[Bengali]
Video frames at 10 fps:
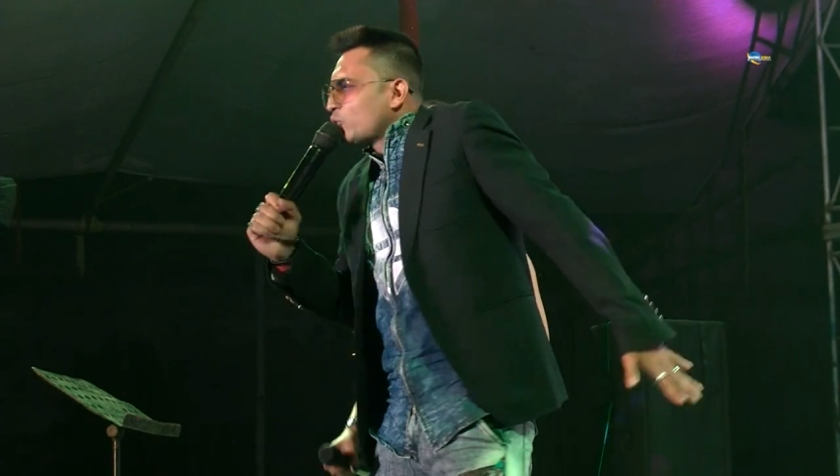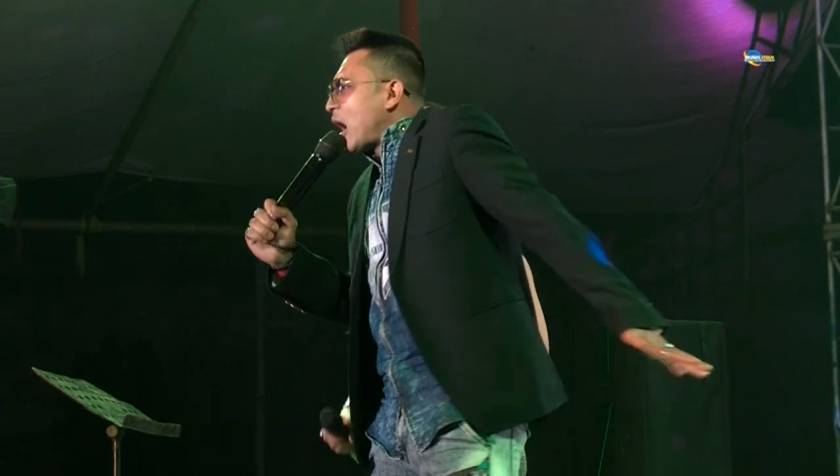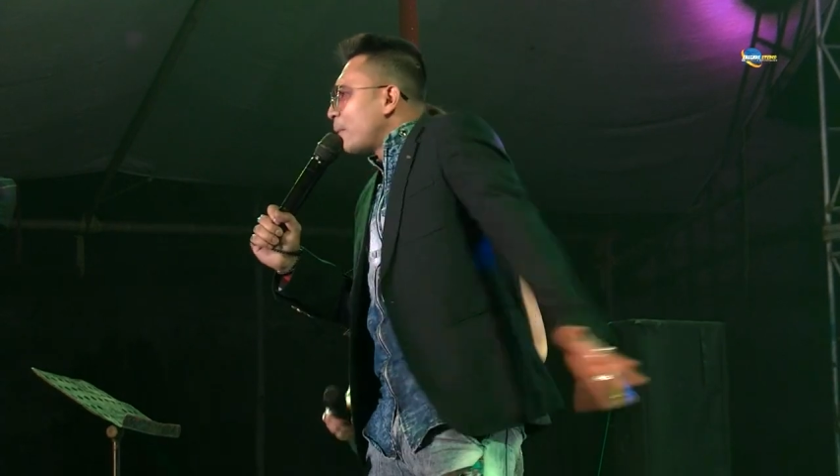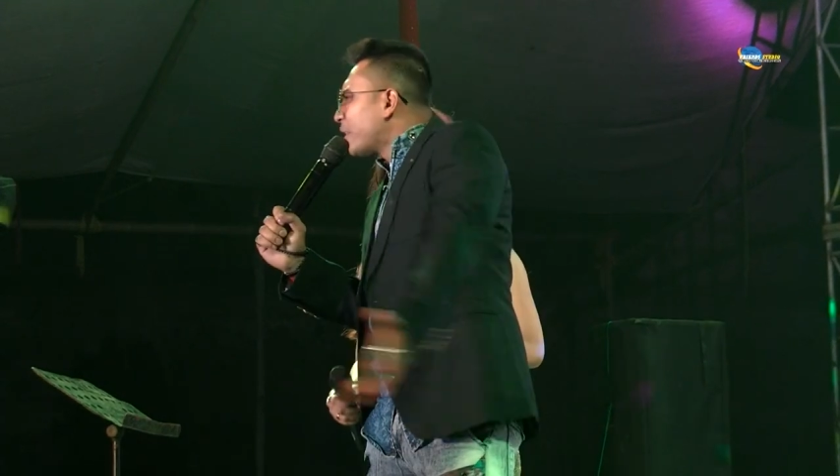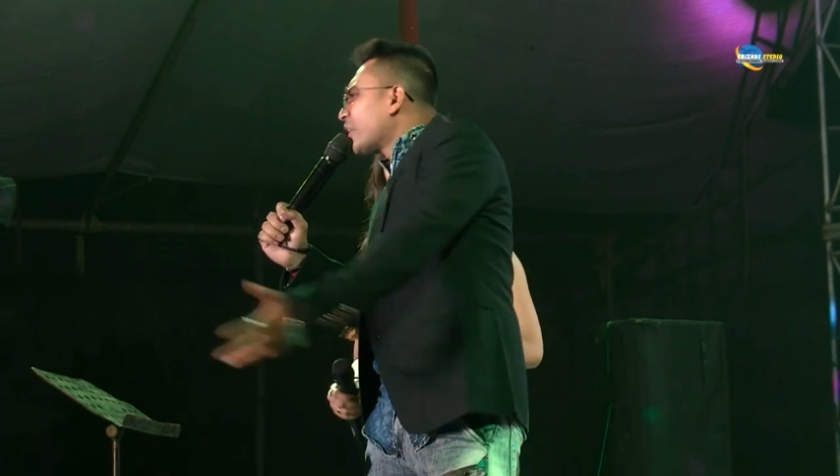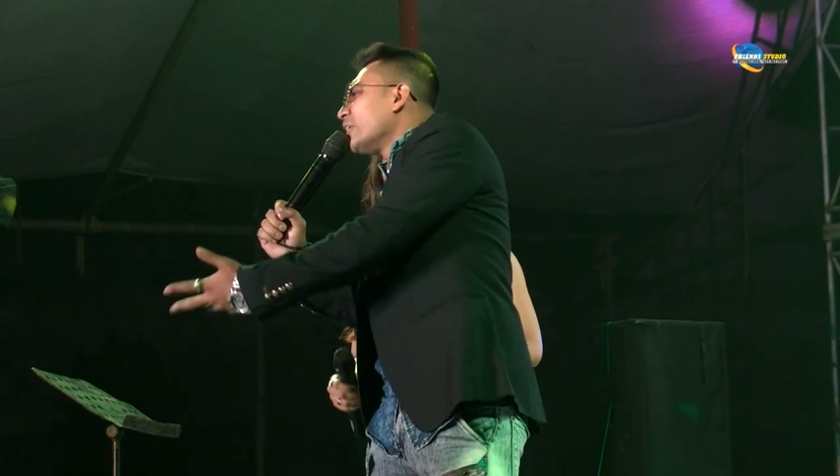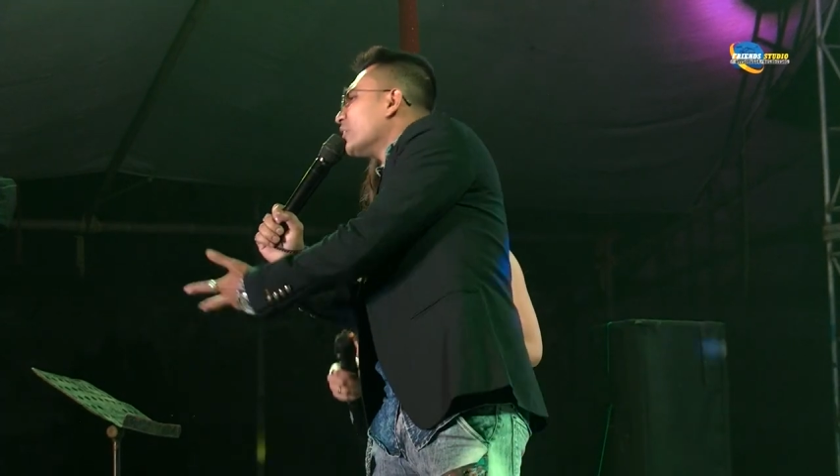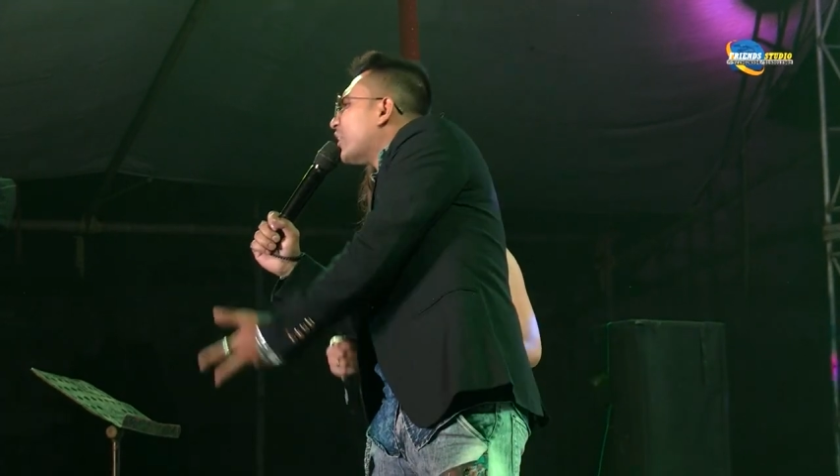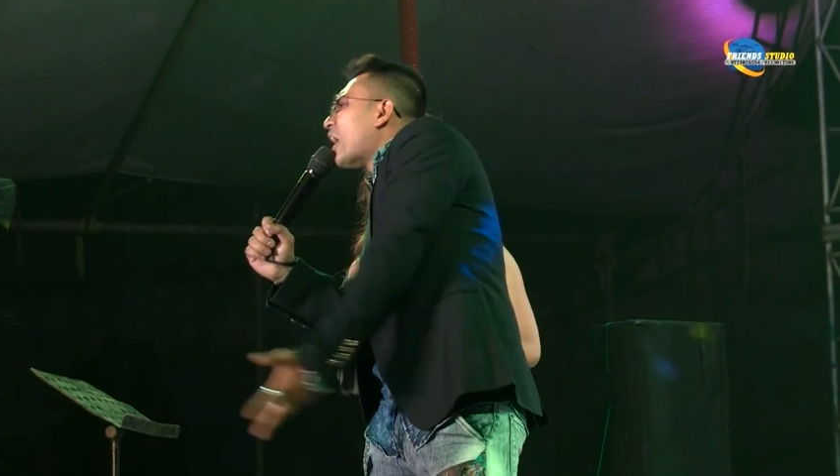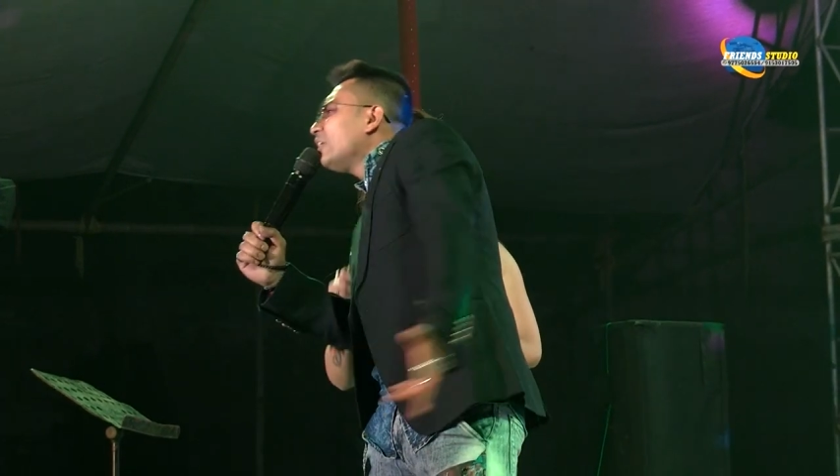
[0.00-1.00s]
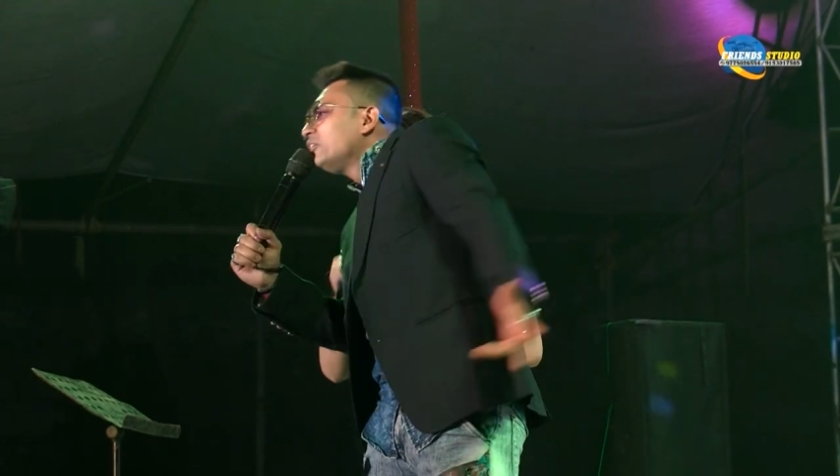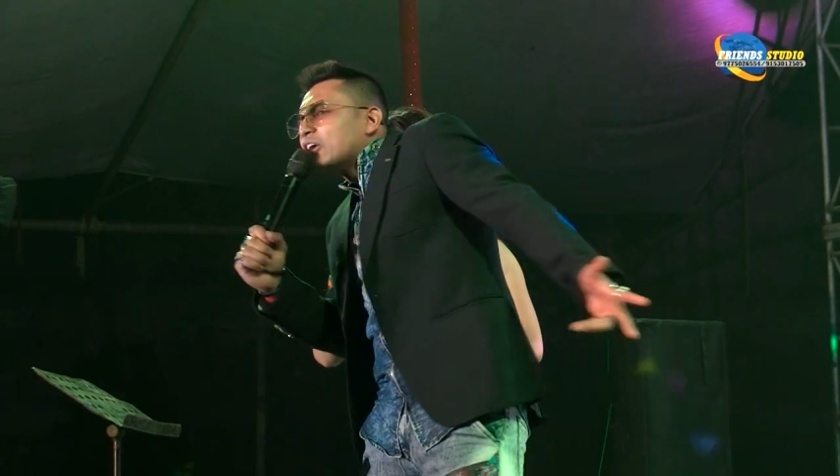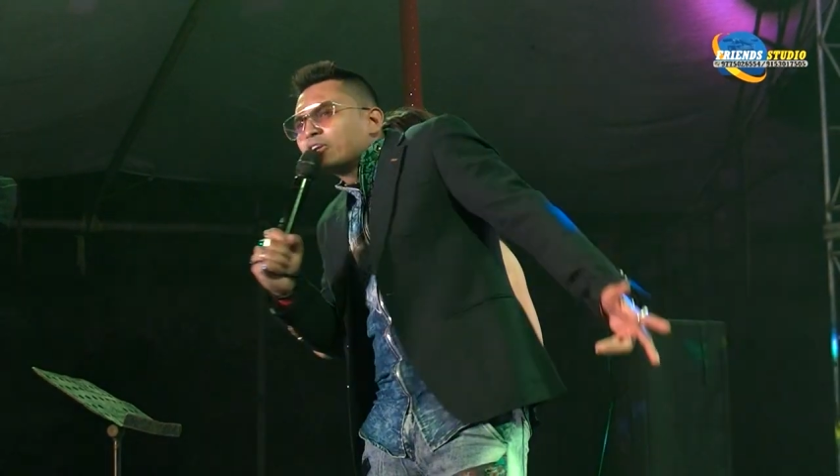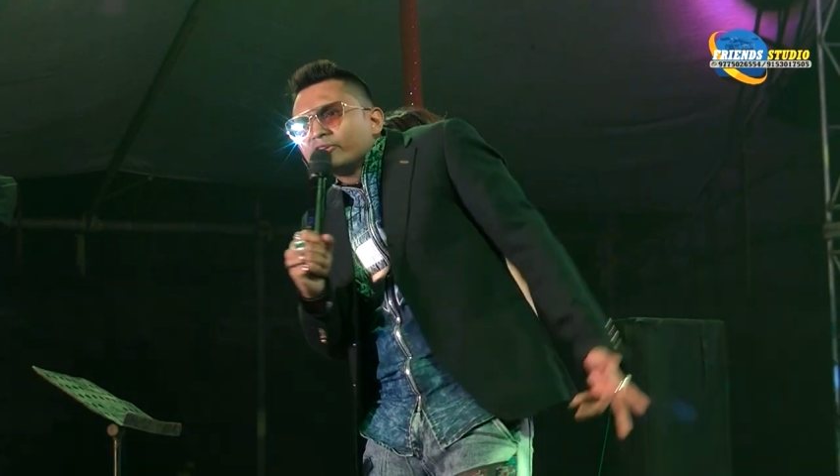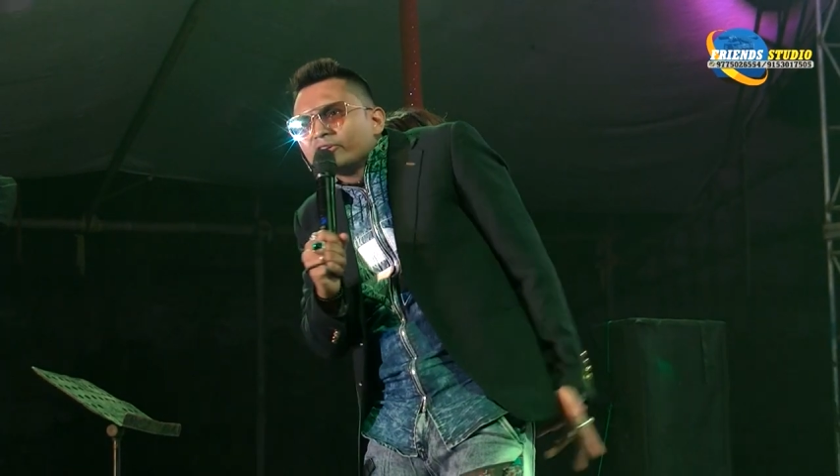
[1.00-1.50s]
কিন্তু আমাকে না দেয়নি
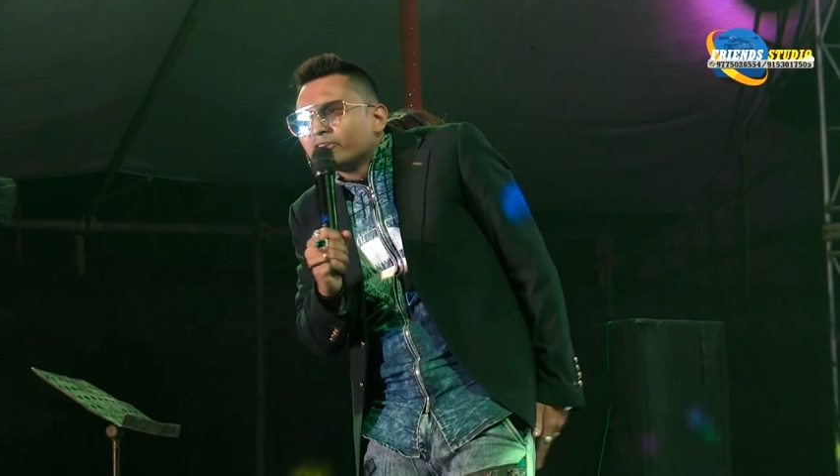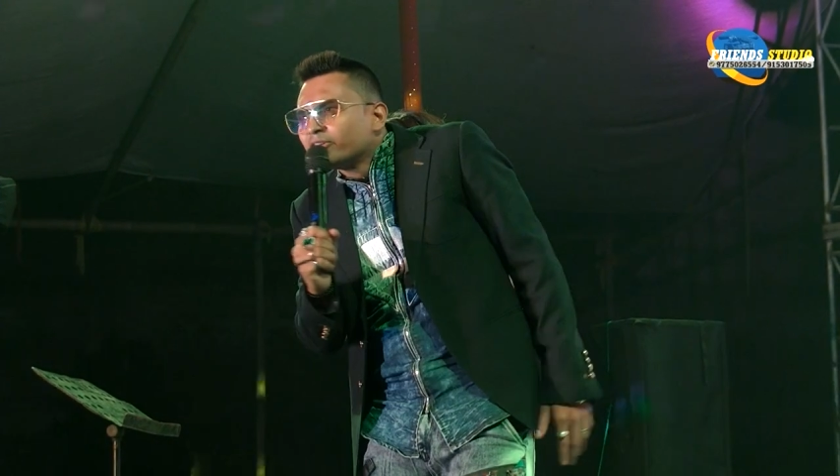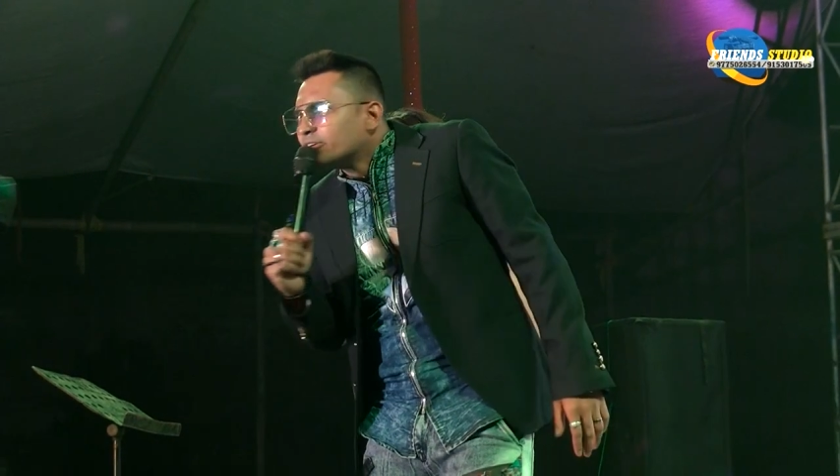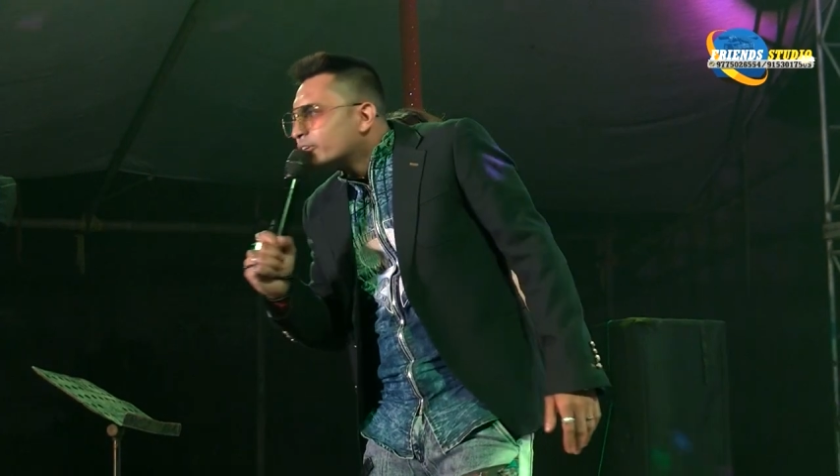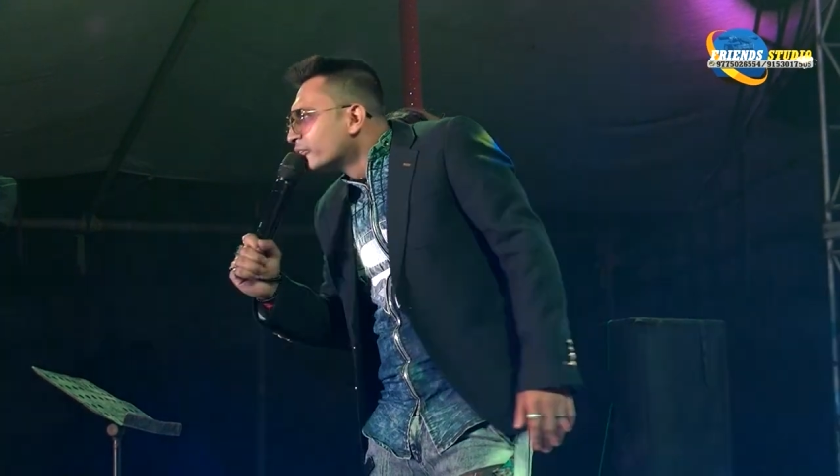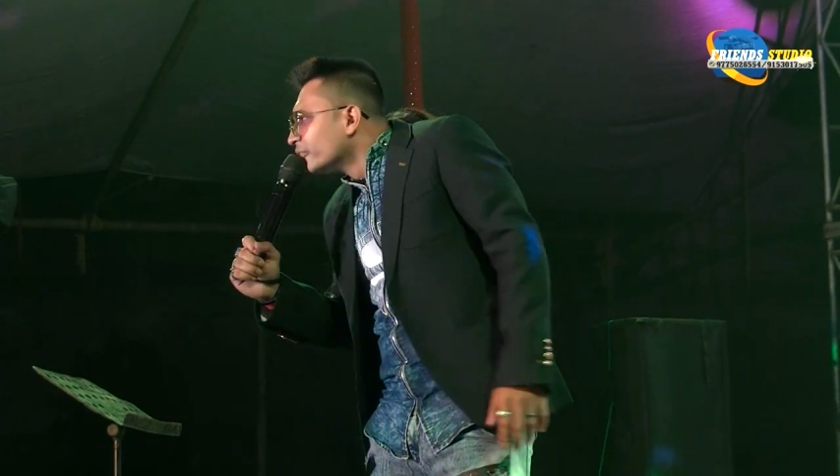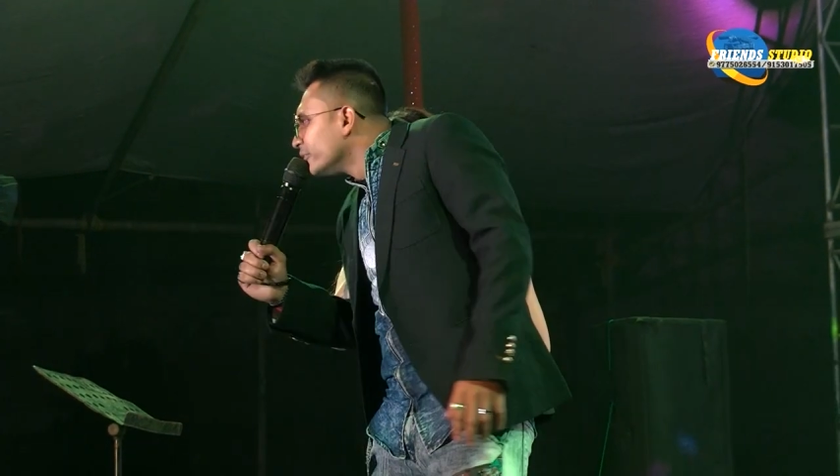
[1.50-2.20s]
জানেন এই